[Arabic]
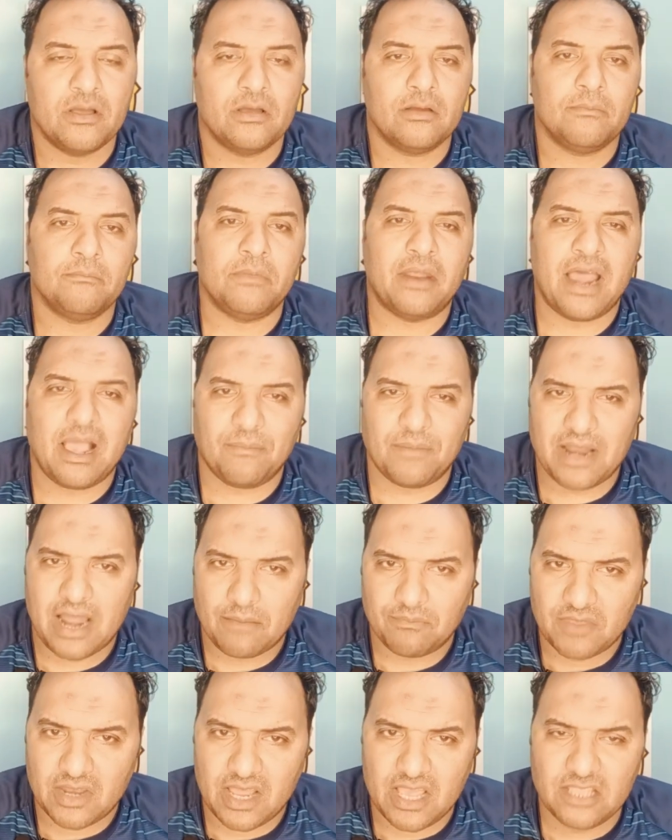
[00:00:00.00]
من احمد عبد
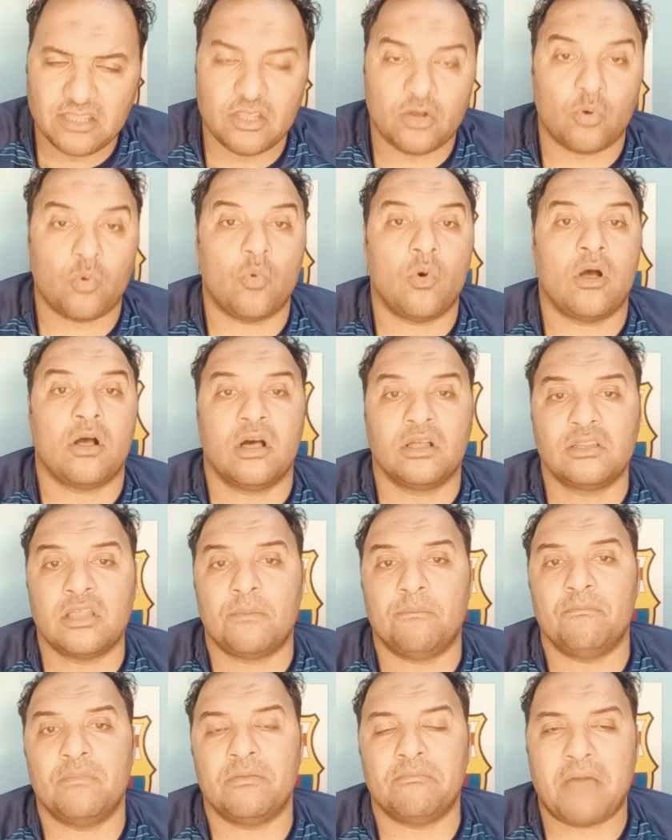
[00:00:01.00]
القادر وغضب
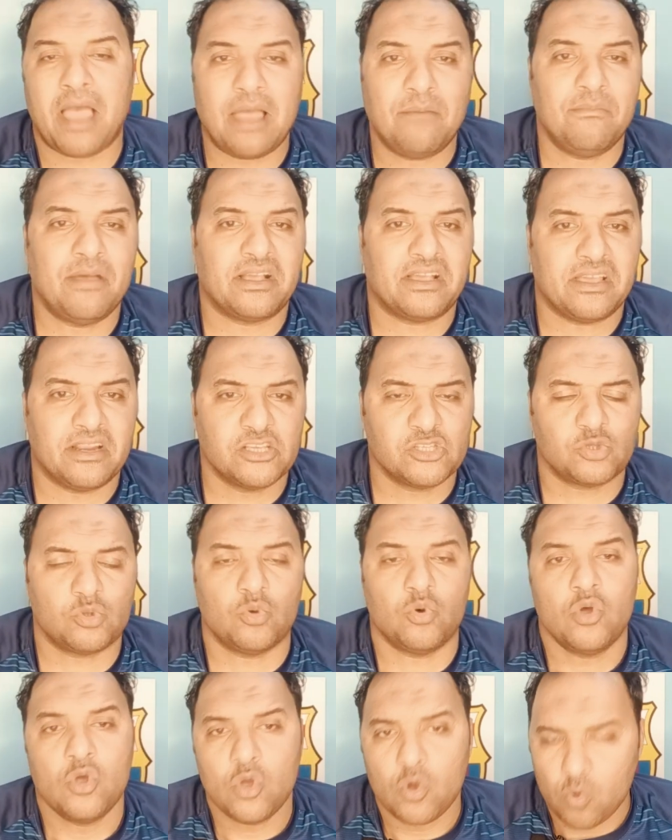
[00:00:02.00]
من محمد كريستو
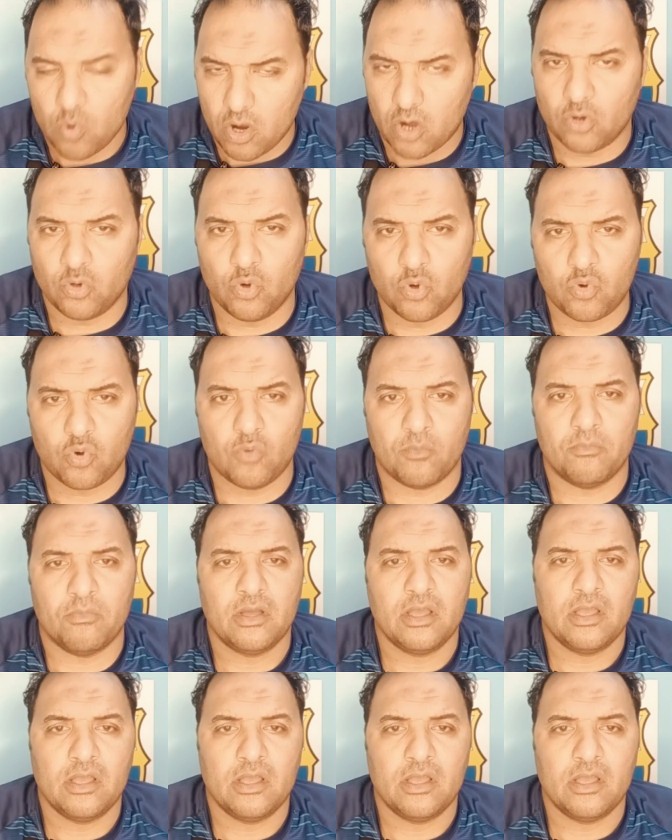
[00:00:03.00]
وهقول لكم